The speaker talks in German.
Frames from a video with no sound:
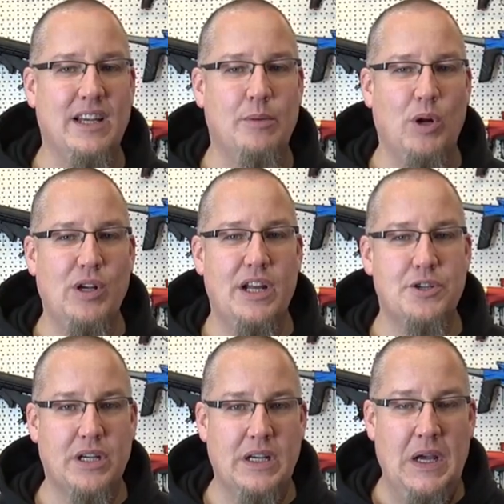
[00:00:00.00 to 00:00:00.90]
in die Bolt
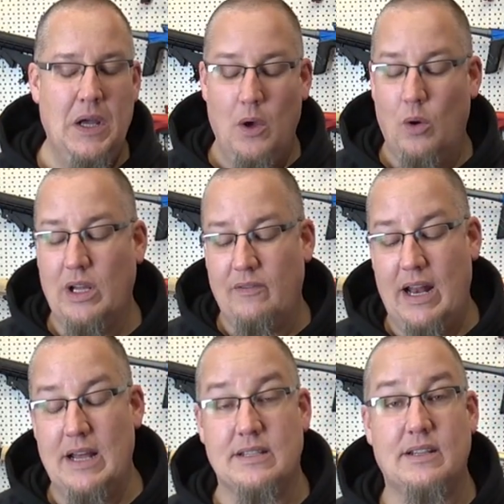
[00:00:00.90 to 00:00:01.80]
Engine und
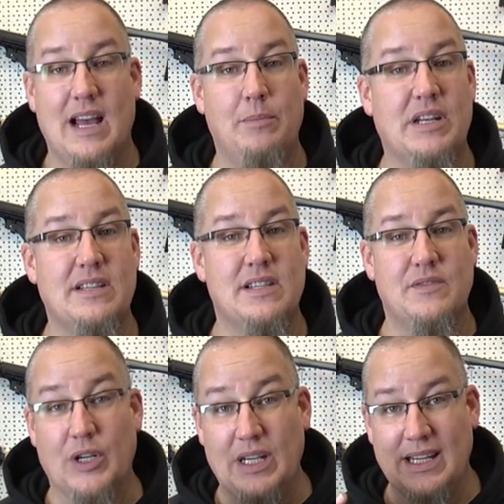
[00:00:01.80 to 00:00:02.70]
gewährleistet damit, dass
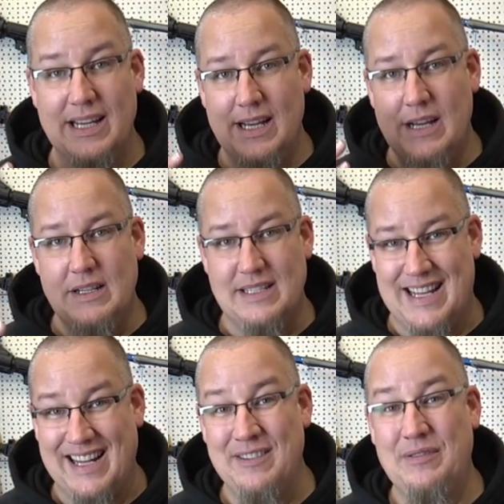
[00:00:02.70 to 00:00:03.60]
es wirklich
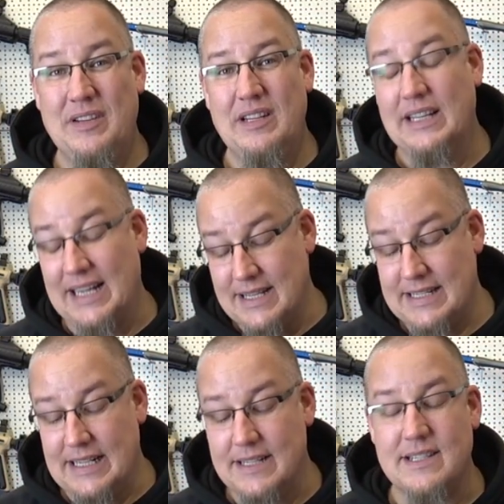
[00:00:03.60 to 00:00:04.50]
sanft,
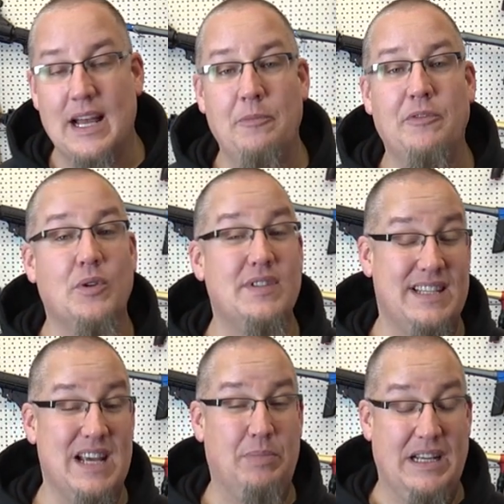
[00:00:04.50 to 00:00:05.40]
ganz, ganz sanft und
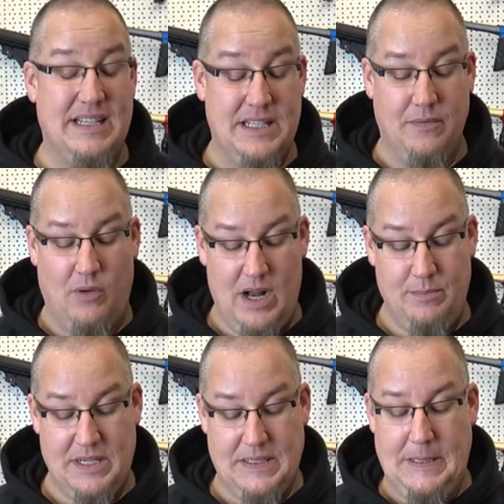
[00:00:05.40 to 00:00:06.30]
sehr präzise vor
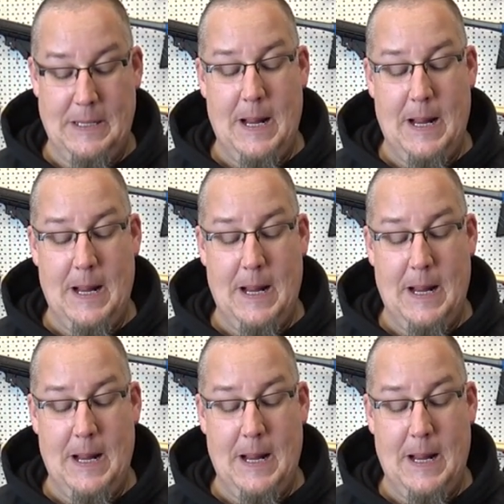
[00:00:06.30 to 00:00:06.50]
allem ist.